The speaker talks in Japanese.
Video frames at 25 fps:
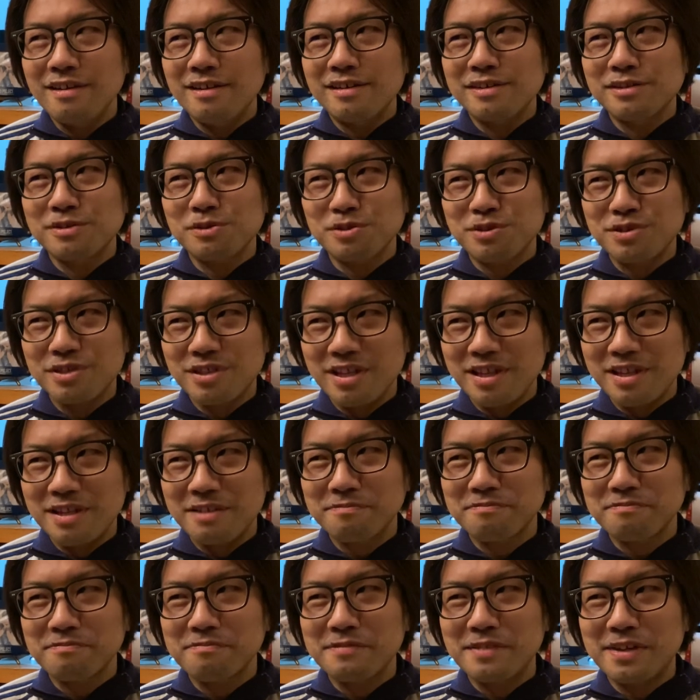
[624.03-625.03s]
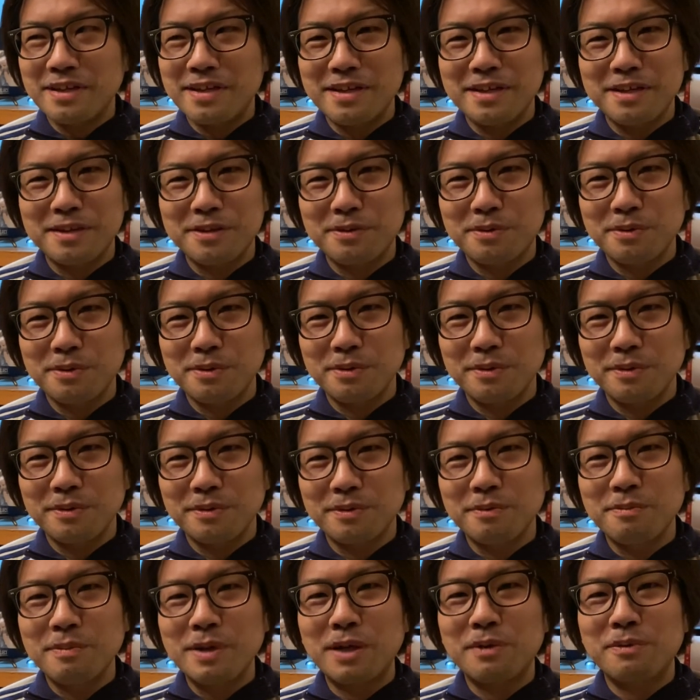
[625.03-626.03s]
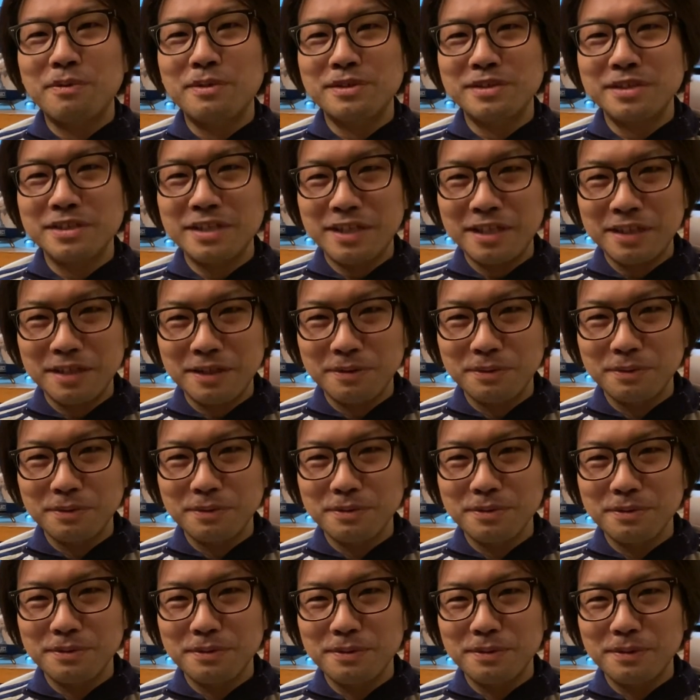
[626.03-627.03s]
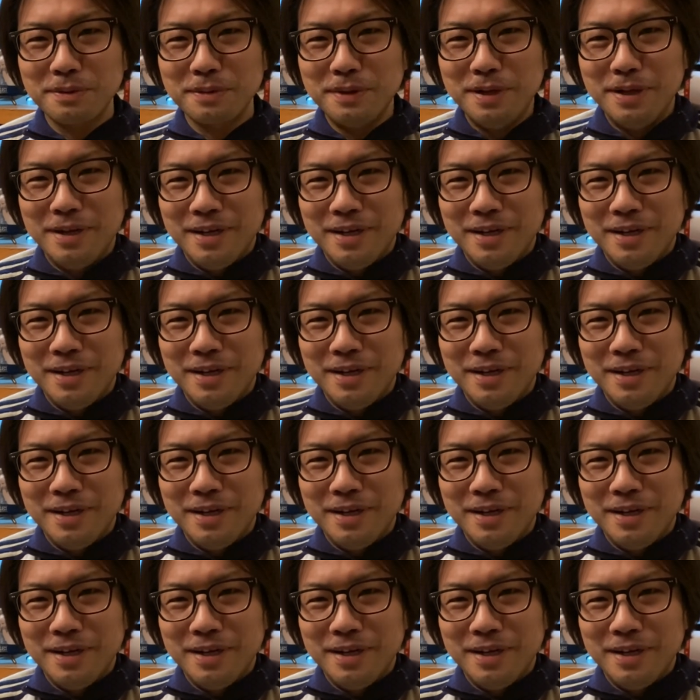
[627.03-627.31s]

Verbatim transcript: そして、えーと、お前こいついないだろうというのは